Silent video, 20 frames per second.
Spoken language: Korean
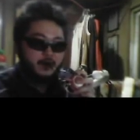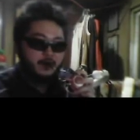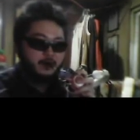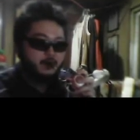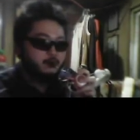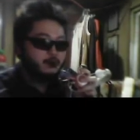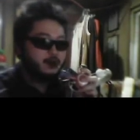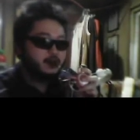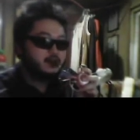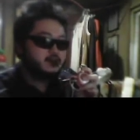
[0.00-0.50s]

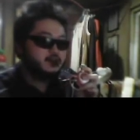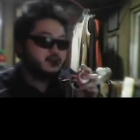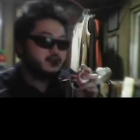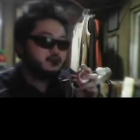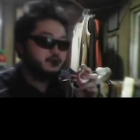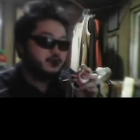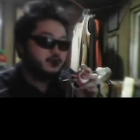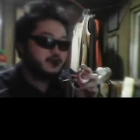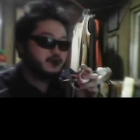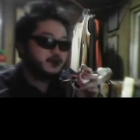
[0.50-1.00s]
그건 왜
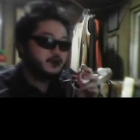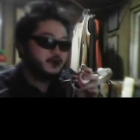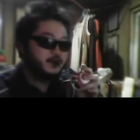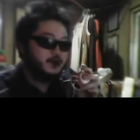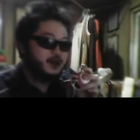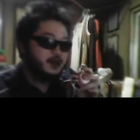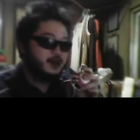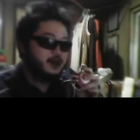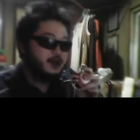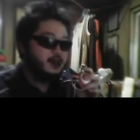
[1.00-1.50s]
그런지 모르겠어요.
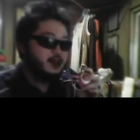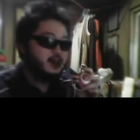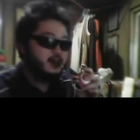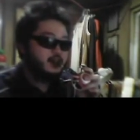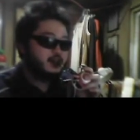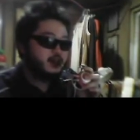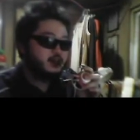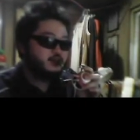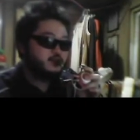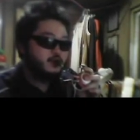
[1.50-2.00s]
예.
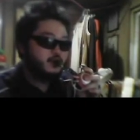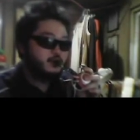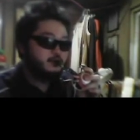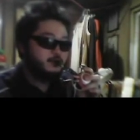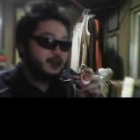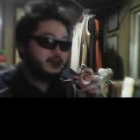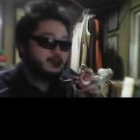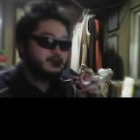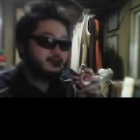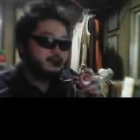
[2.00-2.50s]
계속
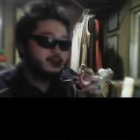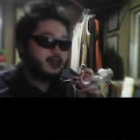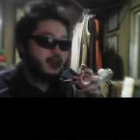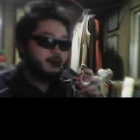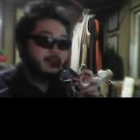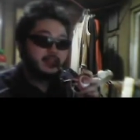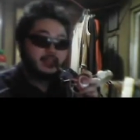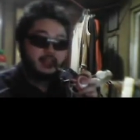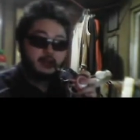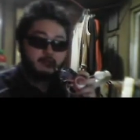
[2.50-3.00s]
멘트를
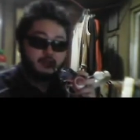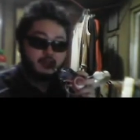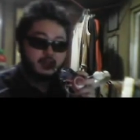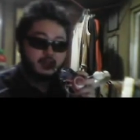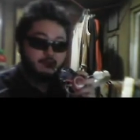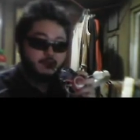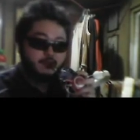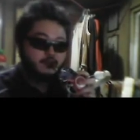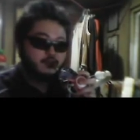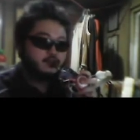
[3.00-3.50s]
내뱉다
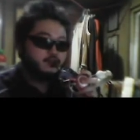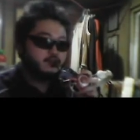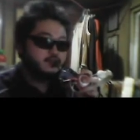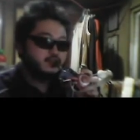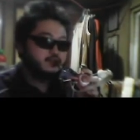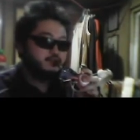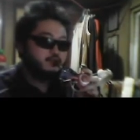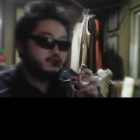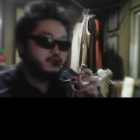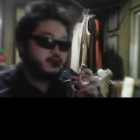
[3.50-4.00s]
보니까 뭐 그런
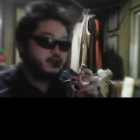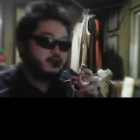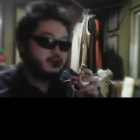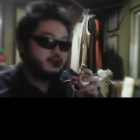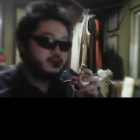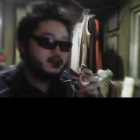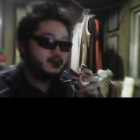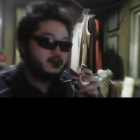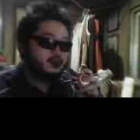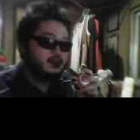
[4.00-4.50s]
건지
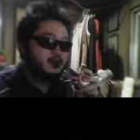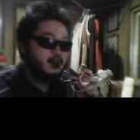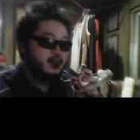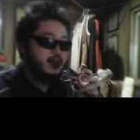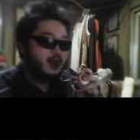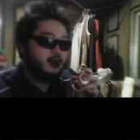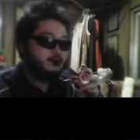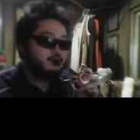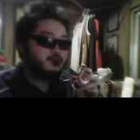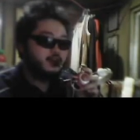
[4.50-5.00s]
모르겠는데
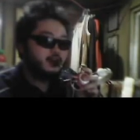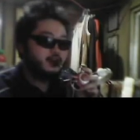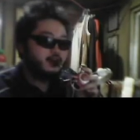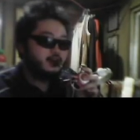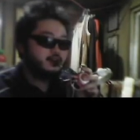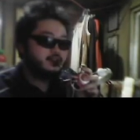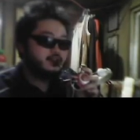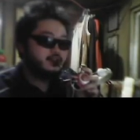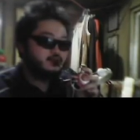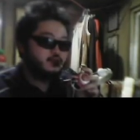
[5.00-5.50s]
아무튼
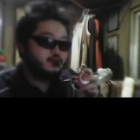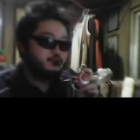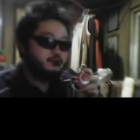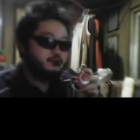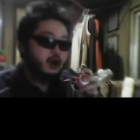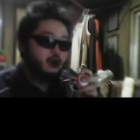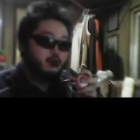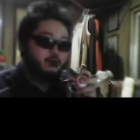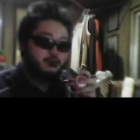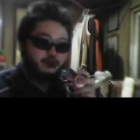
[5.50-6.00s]
간에 좀
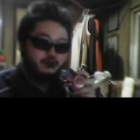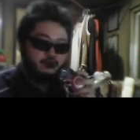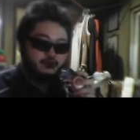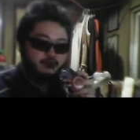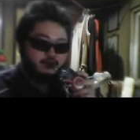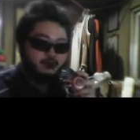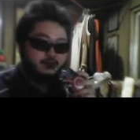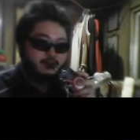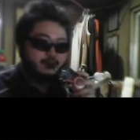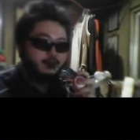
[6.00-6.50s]

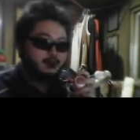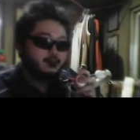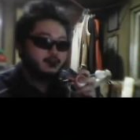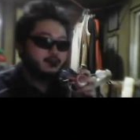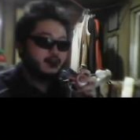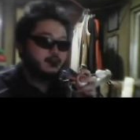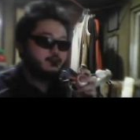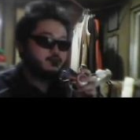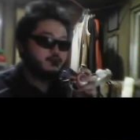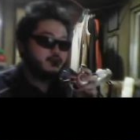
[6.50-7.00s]
배고픈 예,
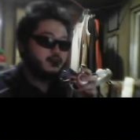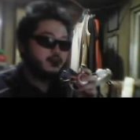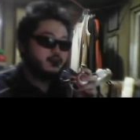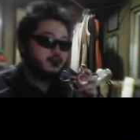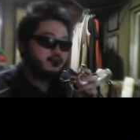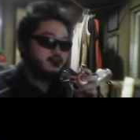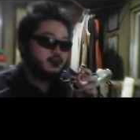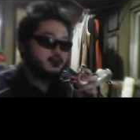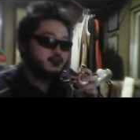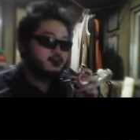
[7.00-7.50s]

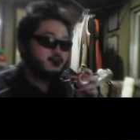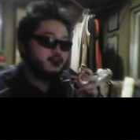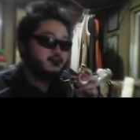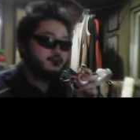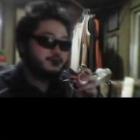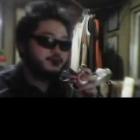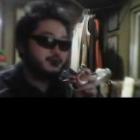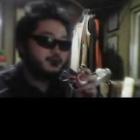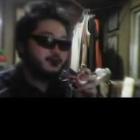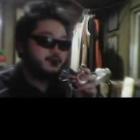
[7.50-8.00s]
하루가 될 것
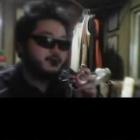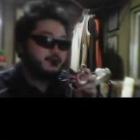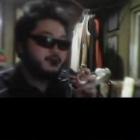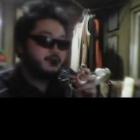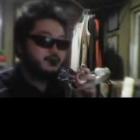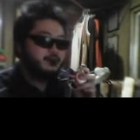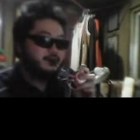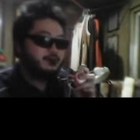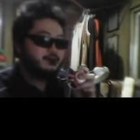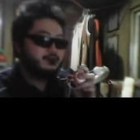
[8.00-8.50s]
같고요.
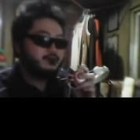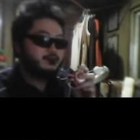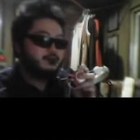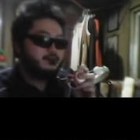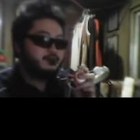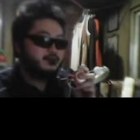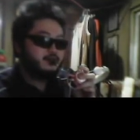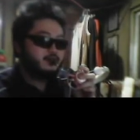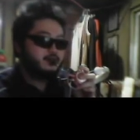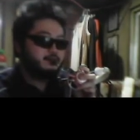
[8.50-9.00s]

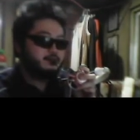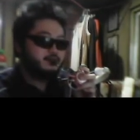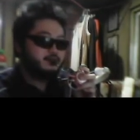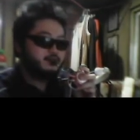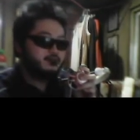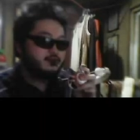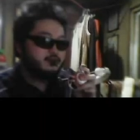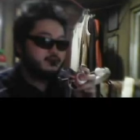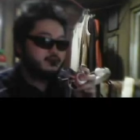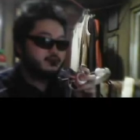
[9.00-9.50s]
어,
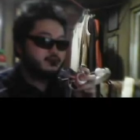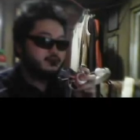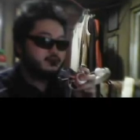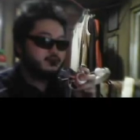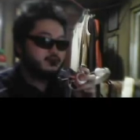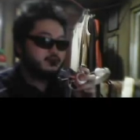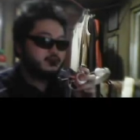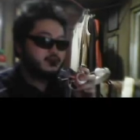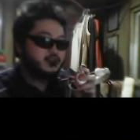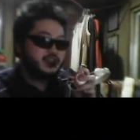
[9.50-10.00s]

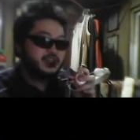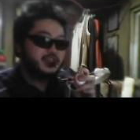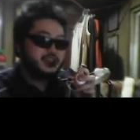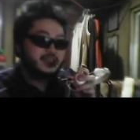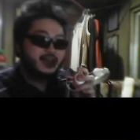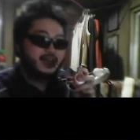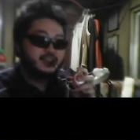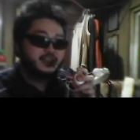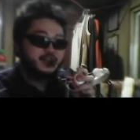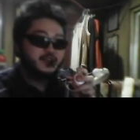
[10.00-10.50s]
여러분들은
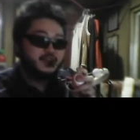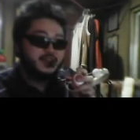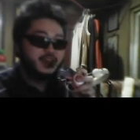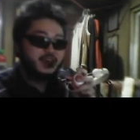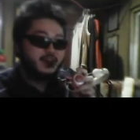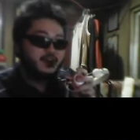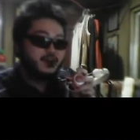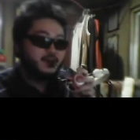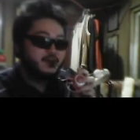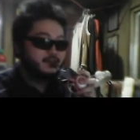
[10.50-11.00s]

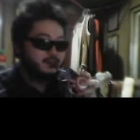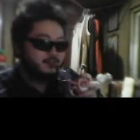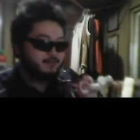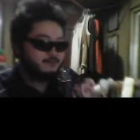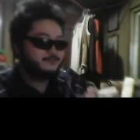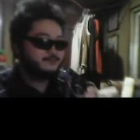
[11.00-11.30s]
식사하셨나요?